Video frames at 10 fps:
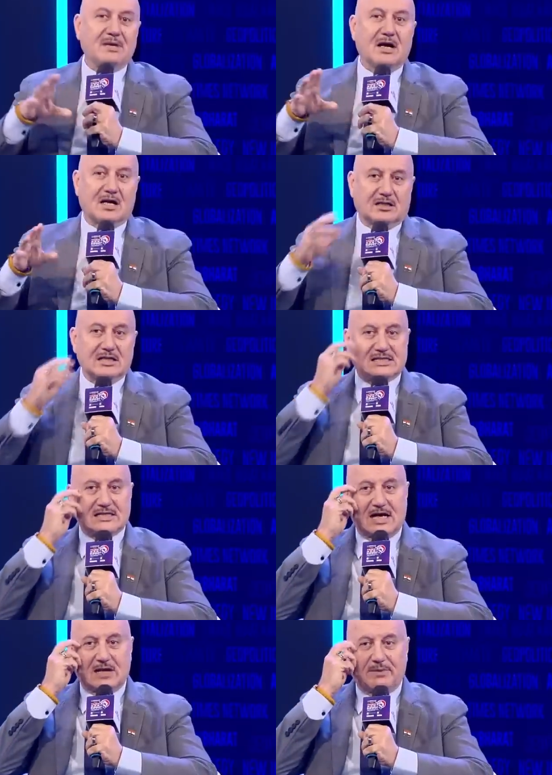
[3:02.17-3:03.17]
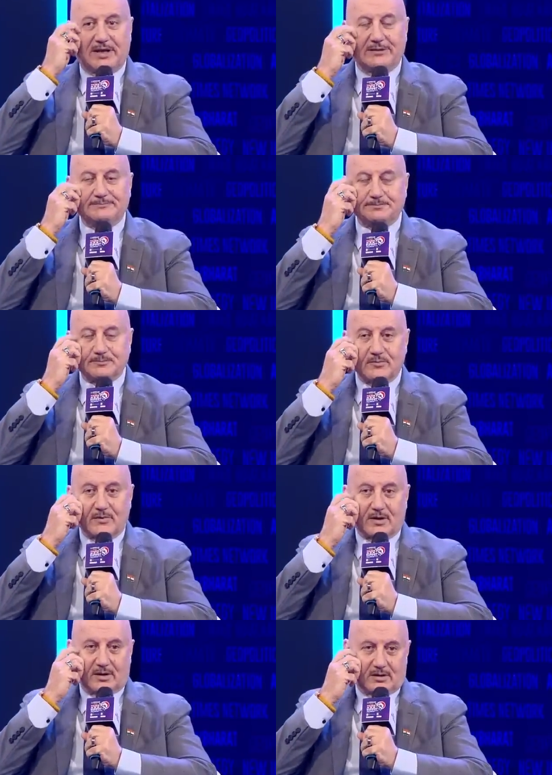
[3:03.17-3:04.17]
38 साल में
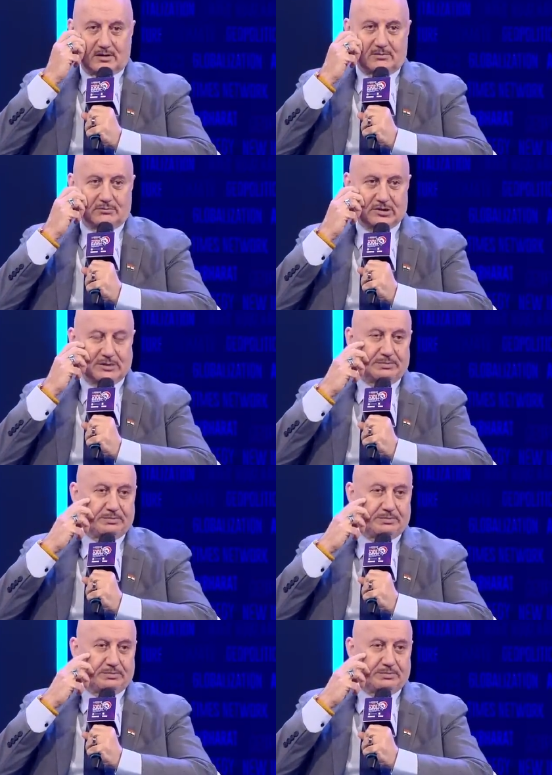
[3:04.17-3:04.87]
मुझे